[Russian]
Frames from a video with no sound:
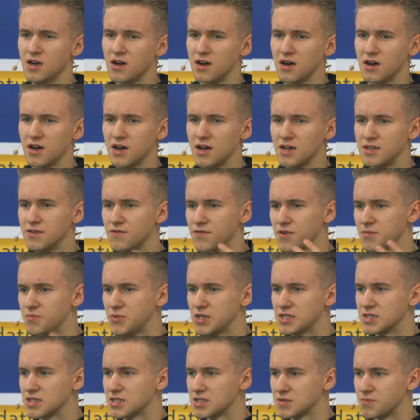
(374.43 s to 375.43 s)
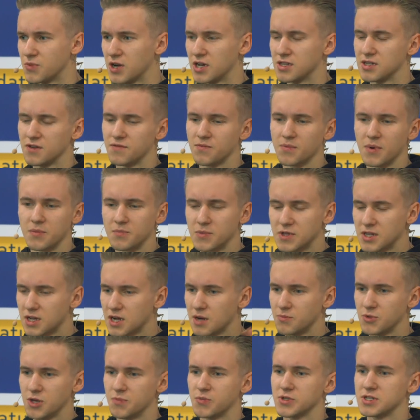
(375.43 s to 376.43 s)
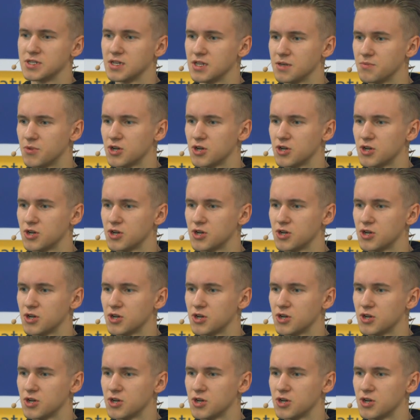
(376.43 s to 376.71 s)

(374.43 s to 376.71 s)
а, инфобизнесменов ко мне постоянно